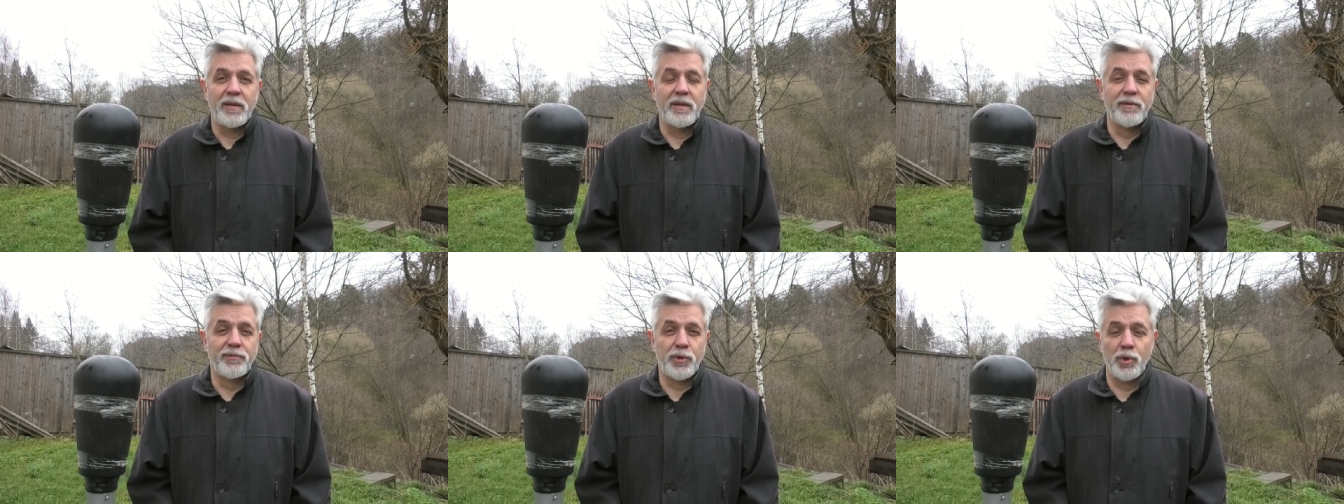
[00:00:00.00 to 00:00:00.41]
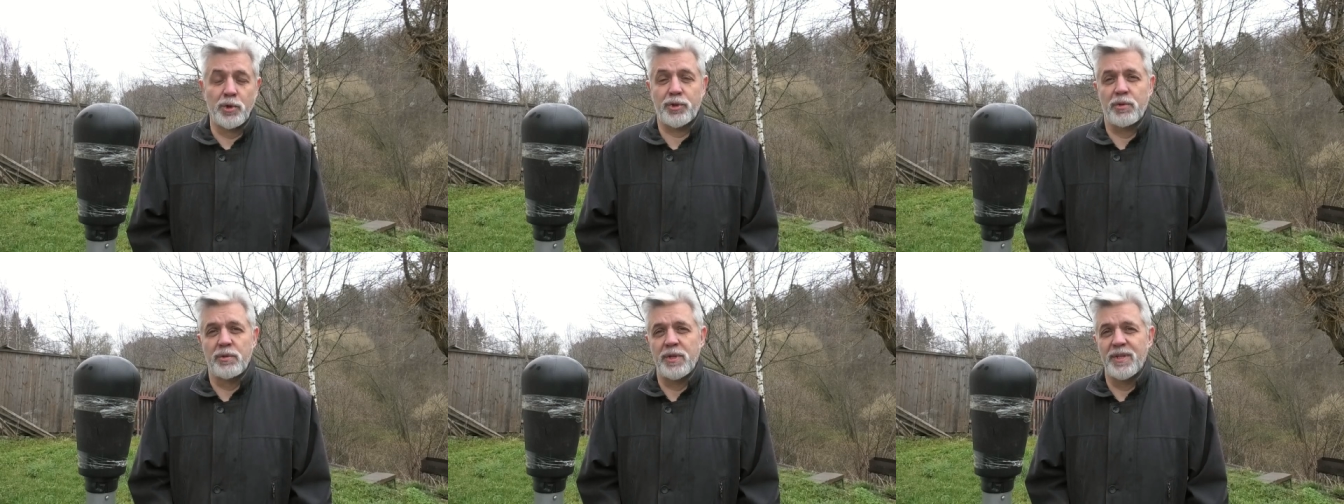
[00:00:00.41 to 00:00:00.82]
И все,
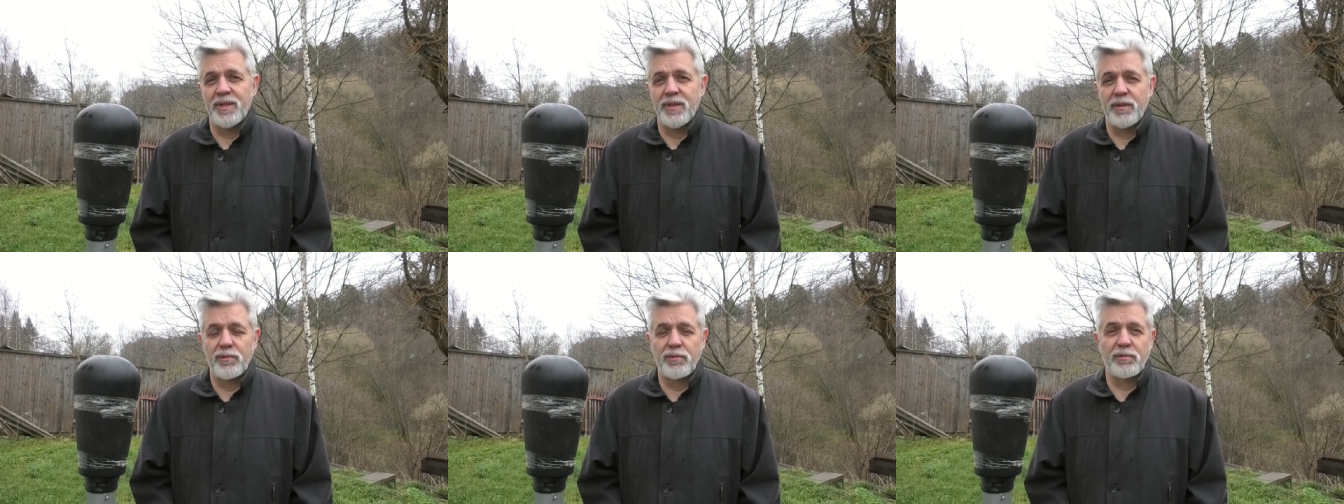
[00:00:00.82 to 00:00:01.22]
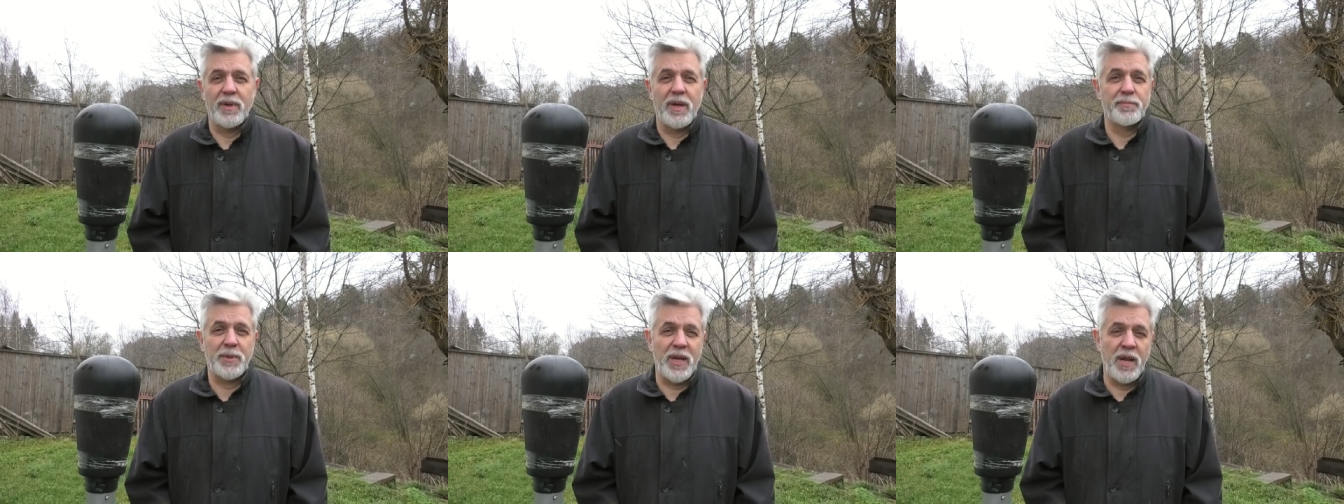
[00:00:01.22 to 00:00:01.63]
что они делают,
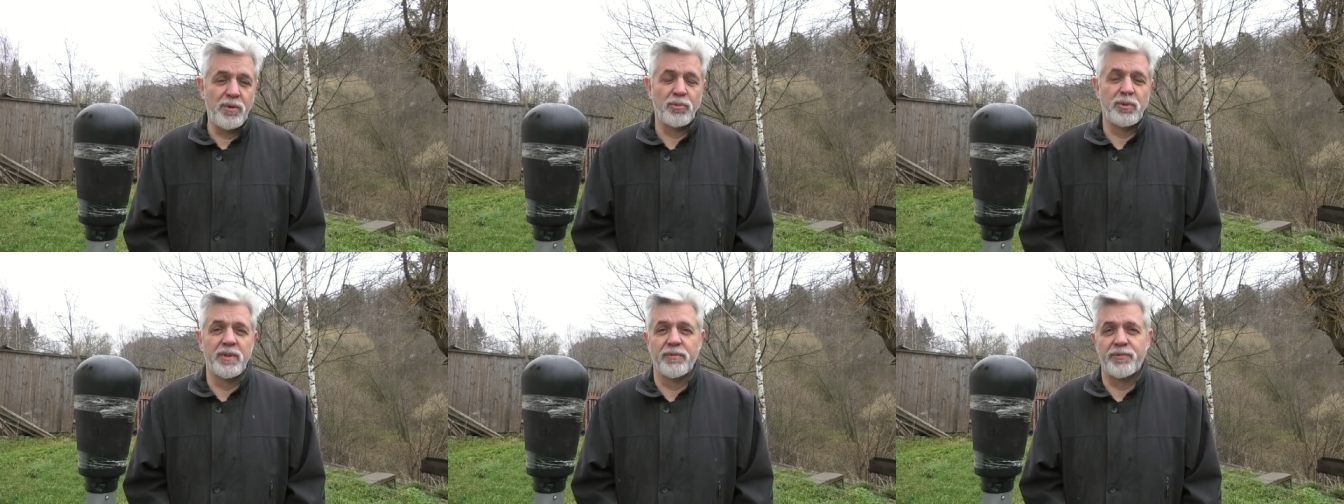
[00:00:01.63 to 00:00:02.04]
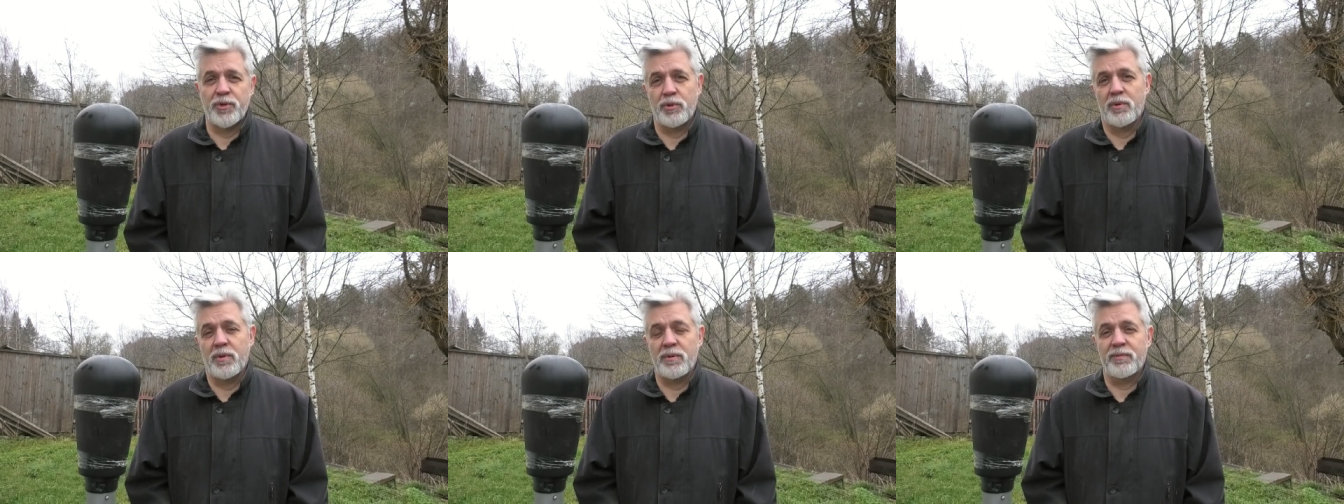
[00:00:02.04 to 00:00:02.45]
абсолютно
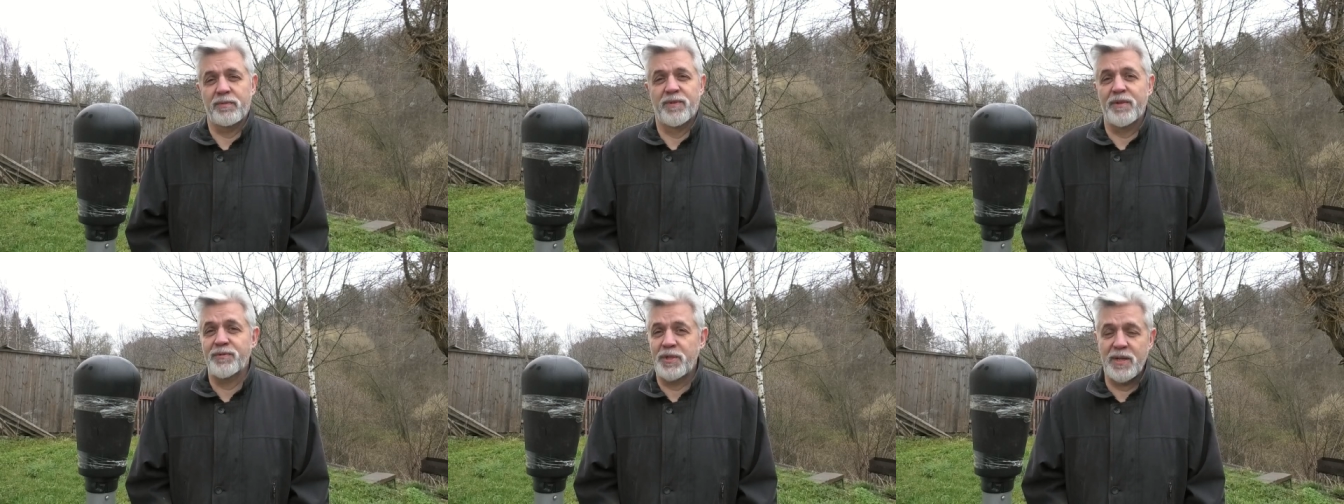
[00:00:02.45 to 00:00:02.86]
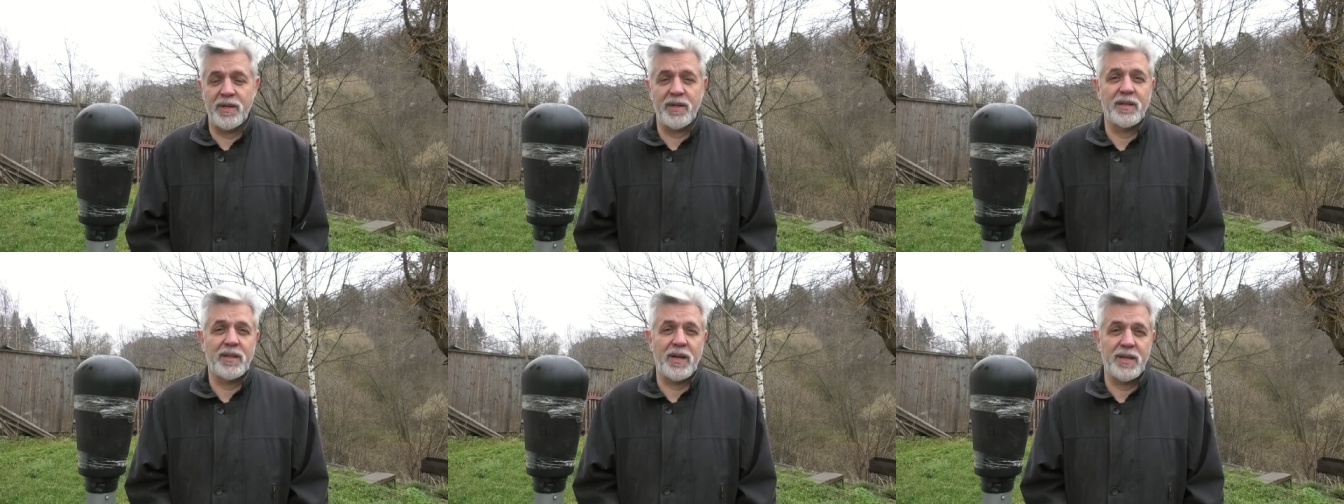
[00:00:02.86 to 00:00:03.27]
все, во
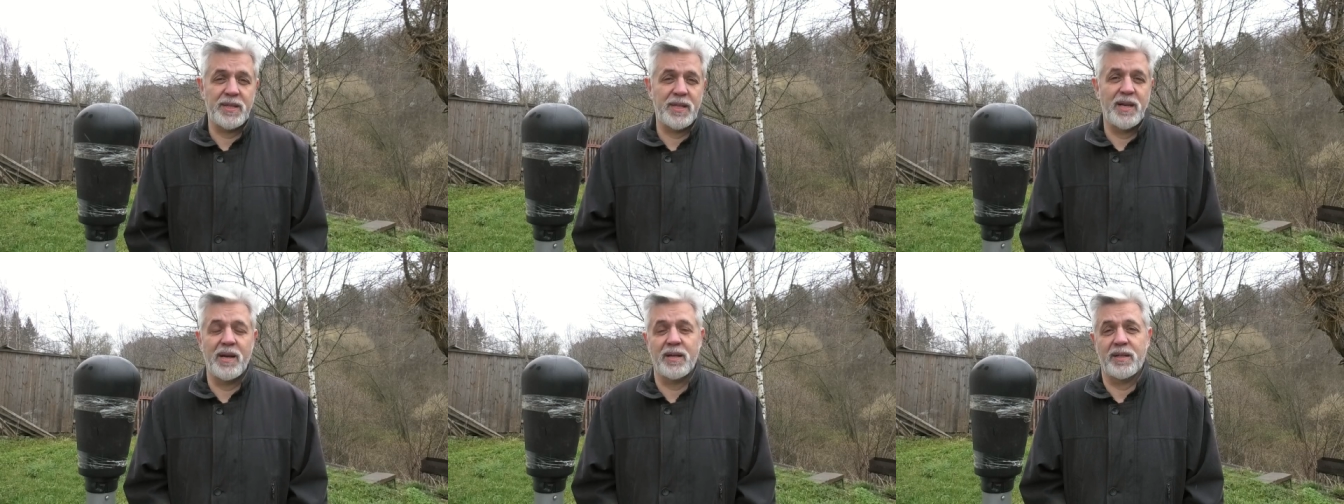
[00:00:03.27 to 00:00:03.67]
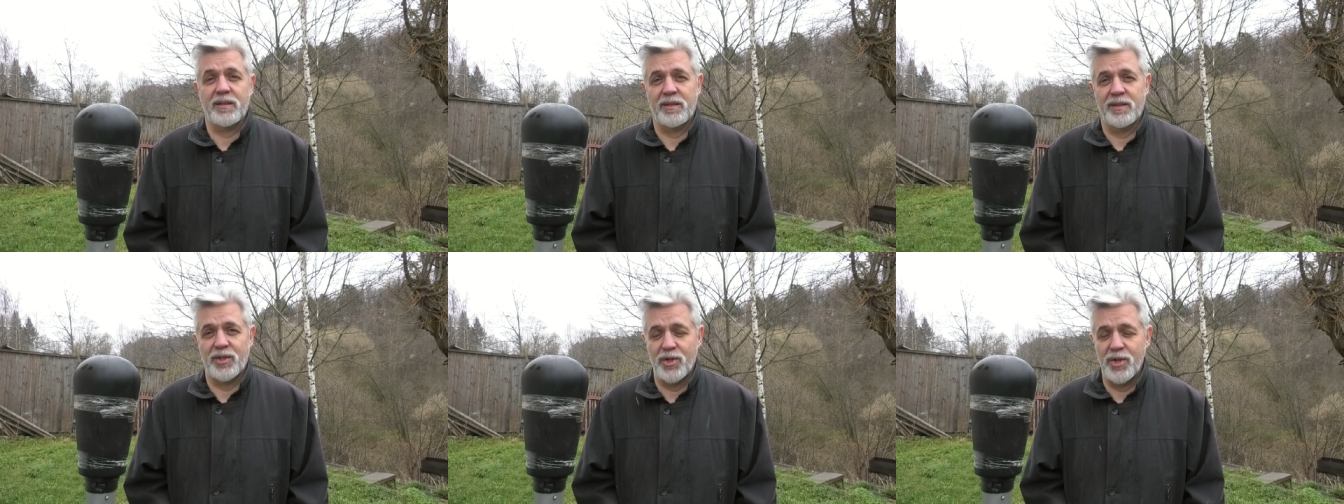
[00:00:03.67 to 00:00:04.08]
всех отраслях
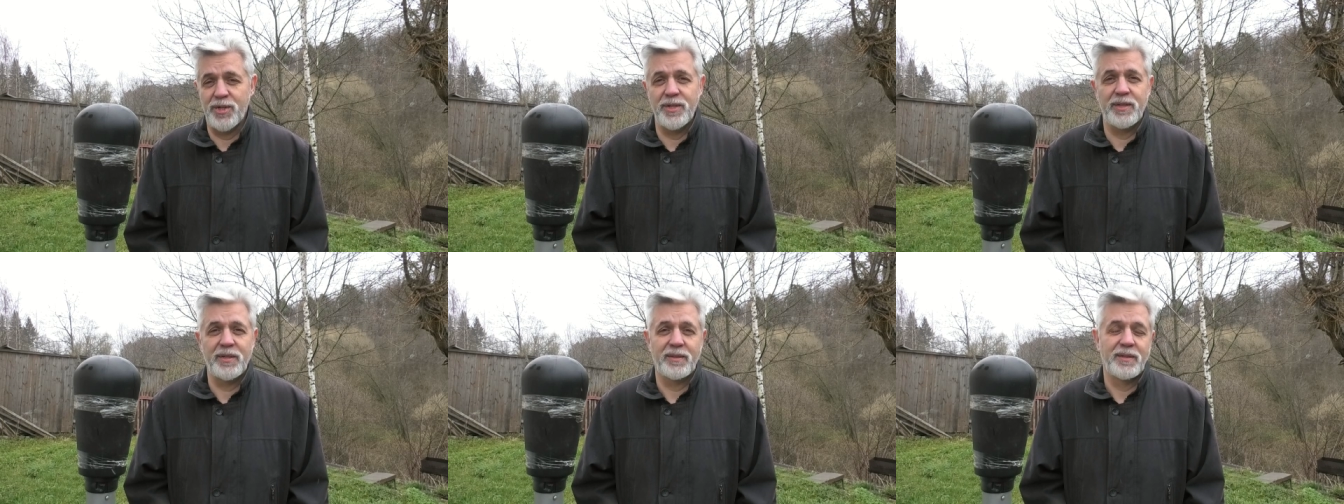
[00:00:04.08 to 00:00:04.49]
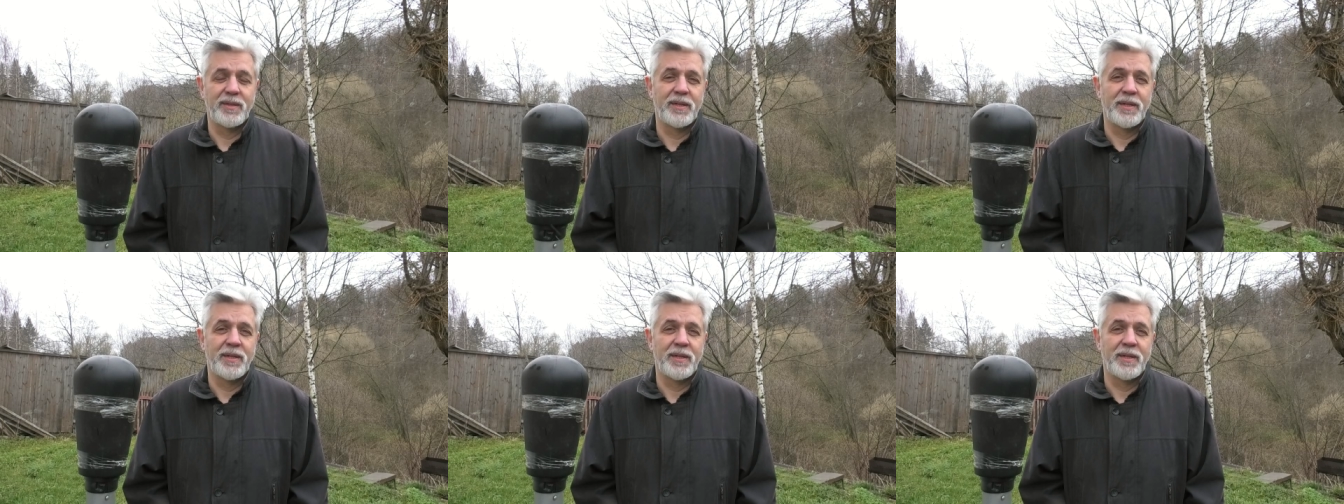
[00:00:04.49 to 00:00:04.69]
жизни,